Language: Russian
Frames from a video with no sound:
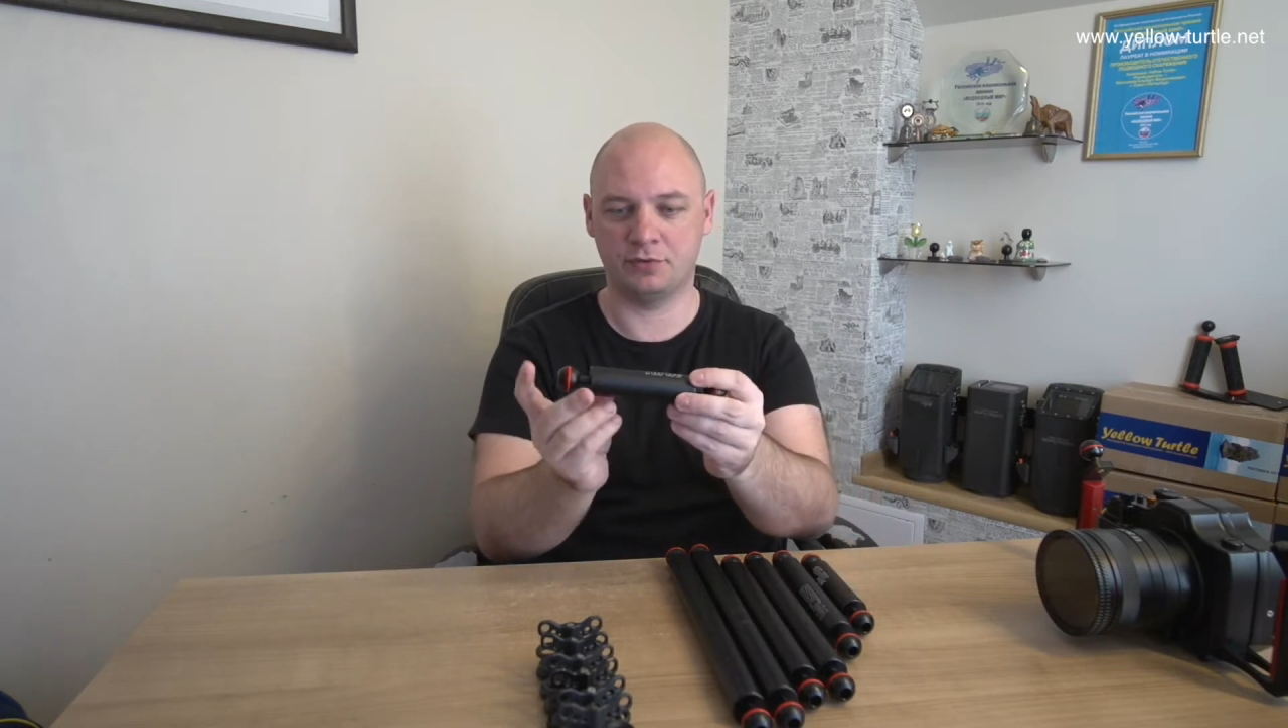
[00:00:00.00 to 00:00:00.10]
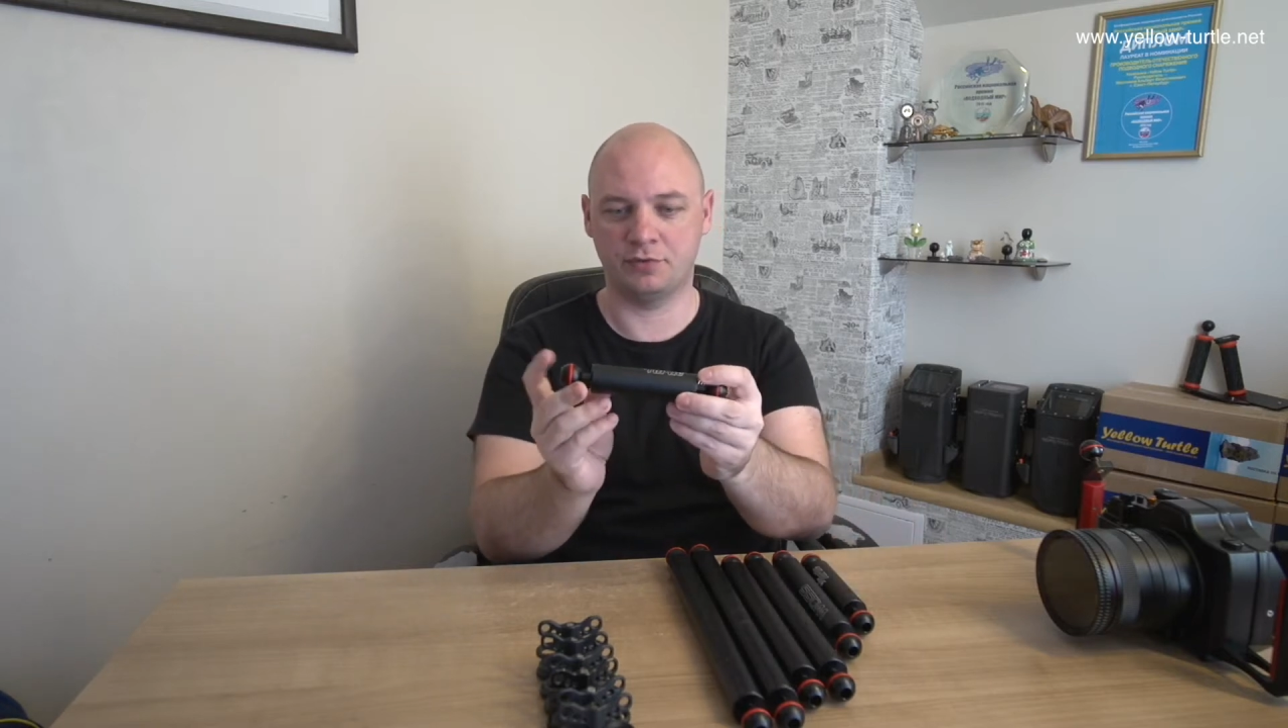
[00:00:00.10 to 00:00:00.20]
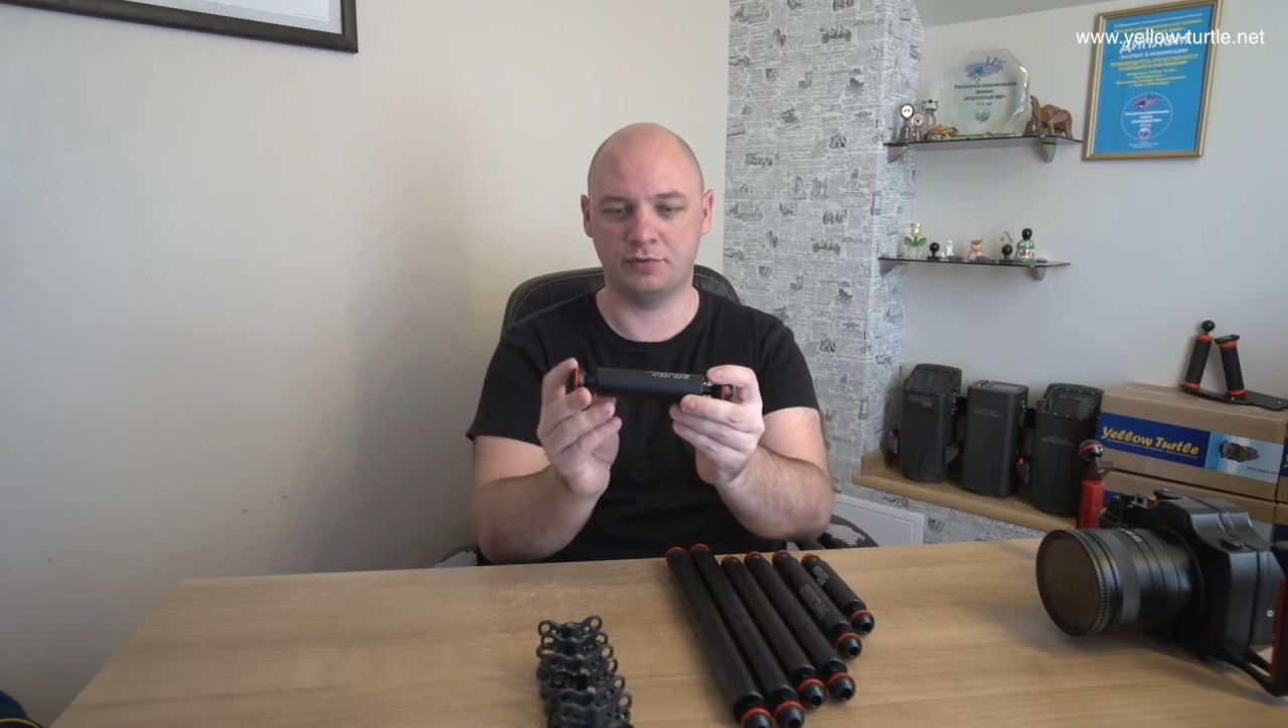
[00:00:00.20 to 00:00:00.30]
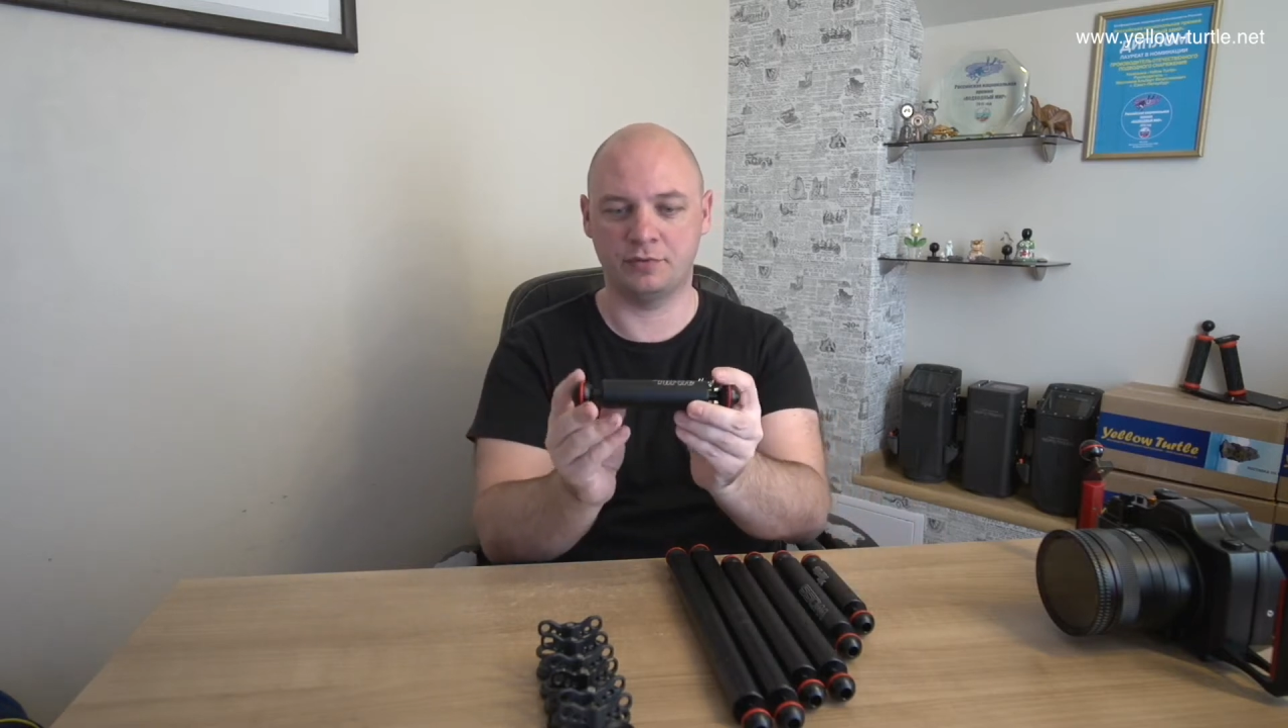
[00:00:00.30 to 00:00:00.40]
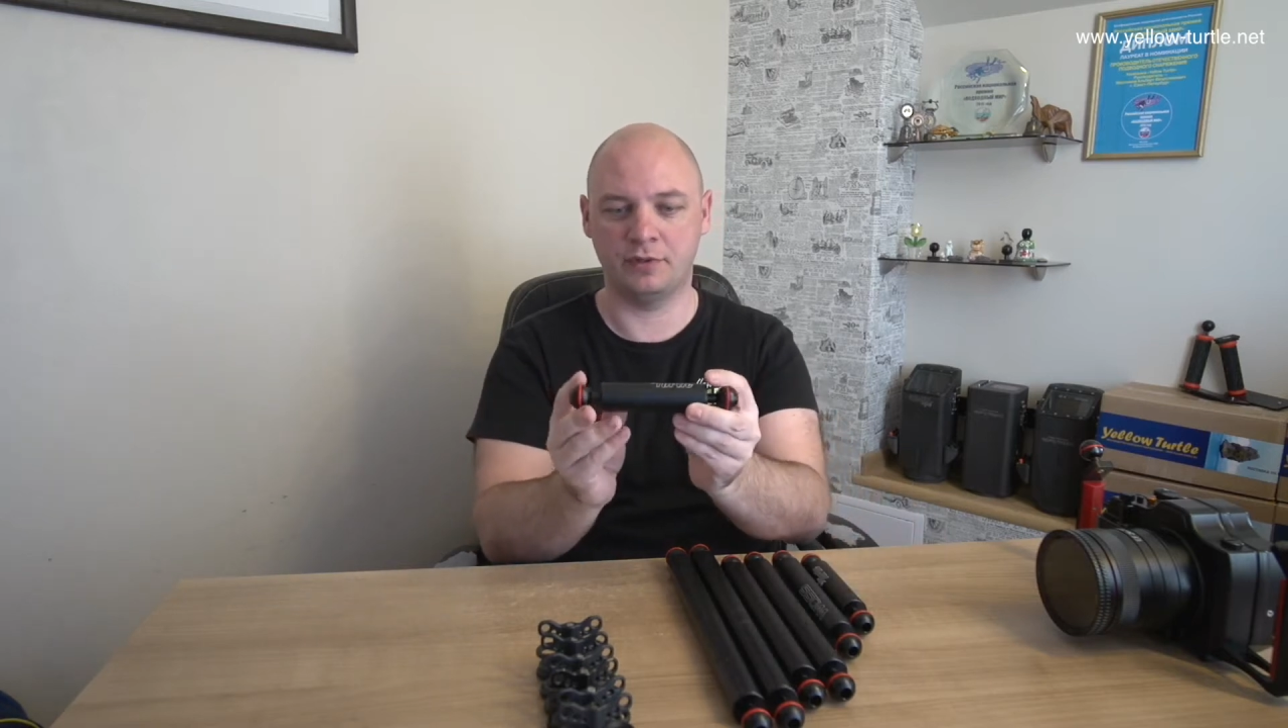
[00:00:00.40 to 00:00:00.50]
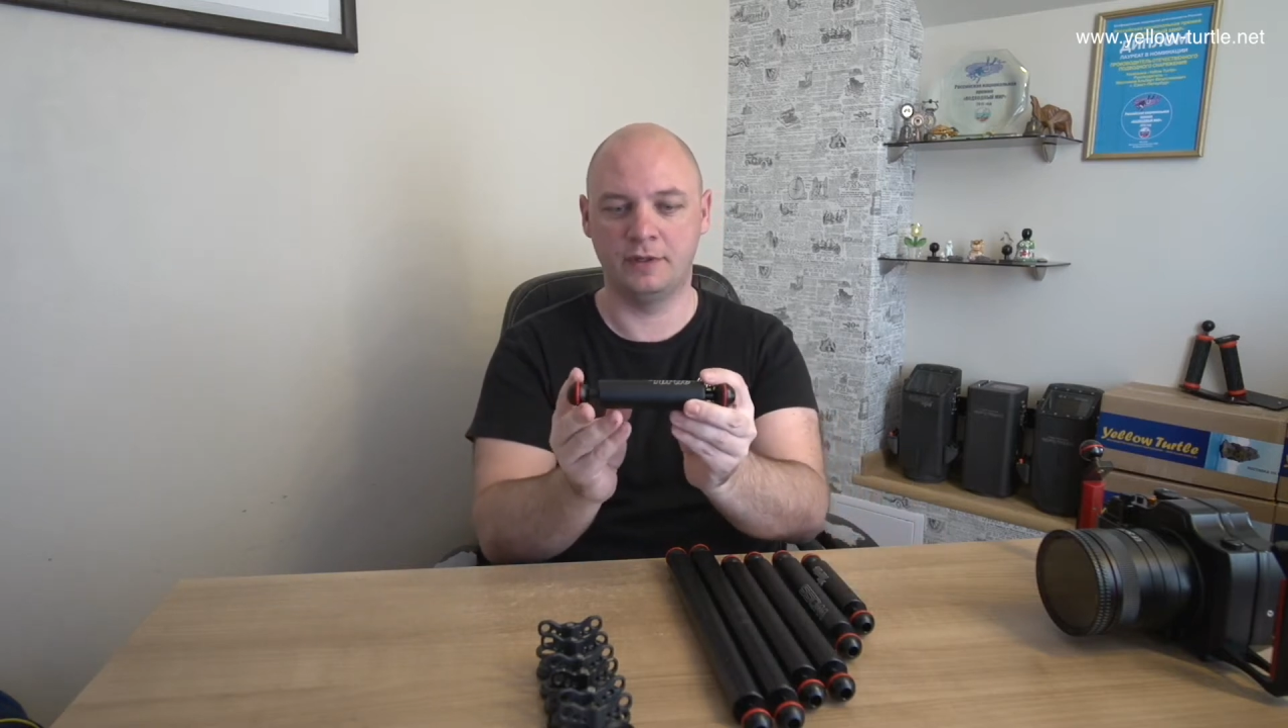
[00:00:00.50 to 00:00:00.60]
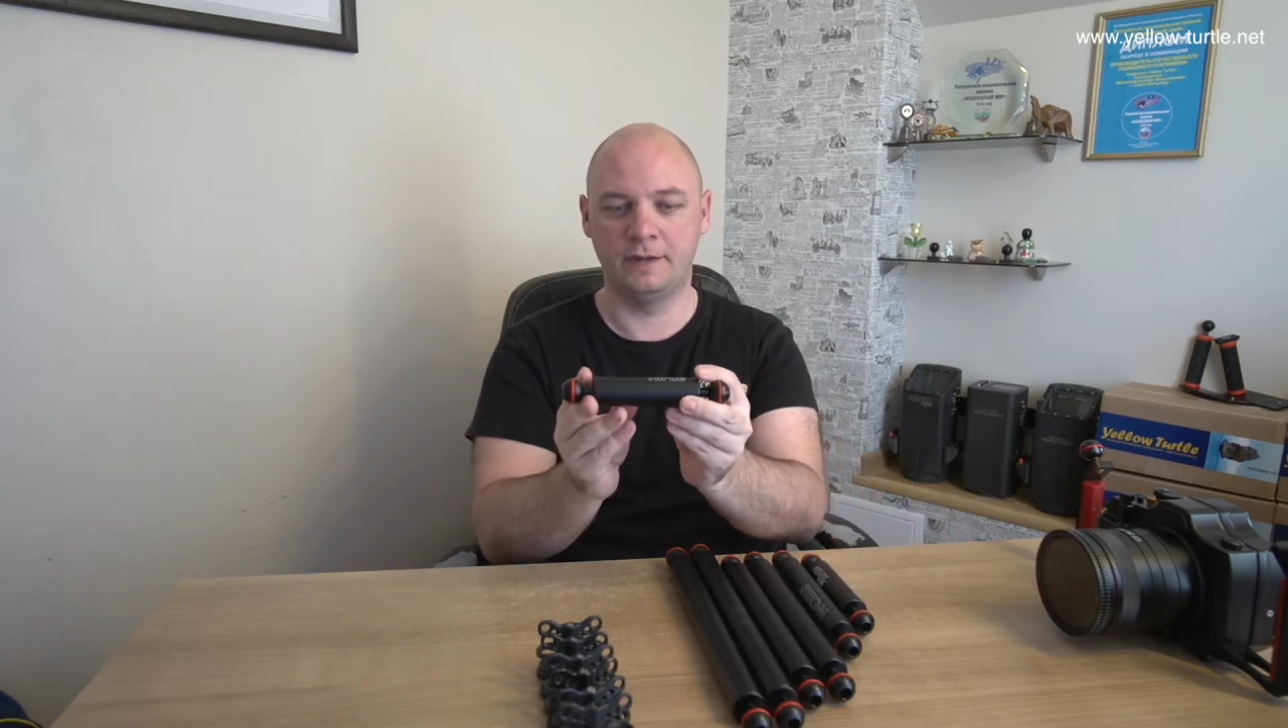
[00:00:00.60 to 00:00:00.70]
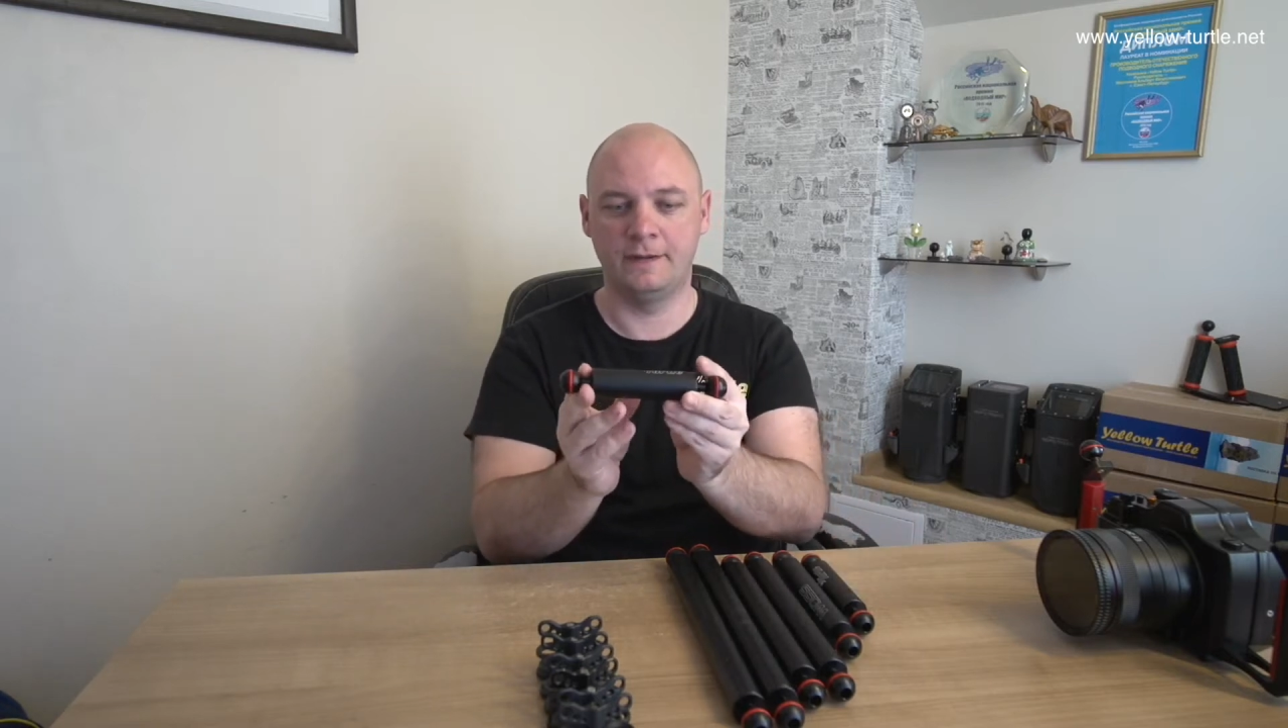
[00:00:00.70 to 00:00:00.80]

что у него